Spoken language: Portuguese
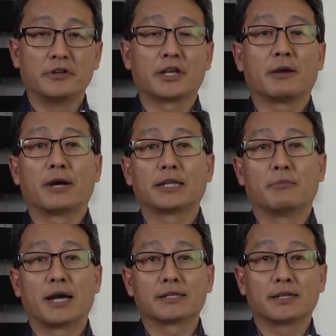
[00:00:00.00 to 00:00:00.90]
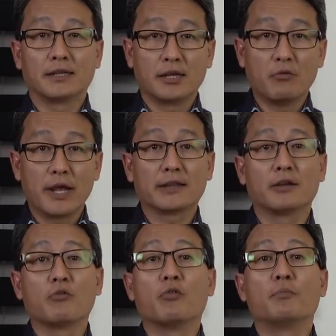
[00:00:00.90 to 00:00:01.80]
ver que a matemática não é
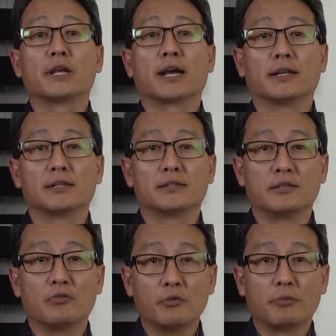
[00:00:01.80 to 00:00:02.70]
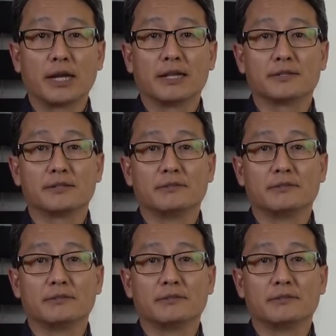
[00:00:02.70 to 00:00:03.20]
tão complicada assim como parece.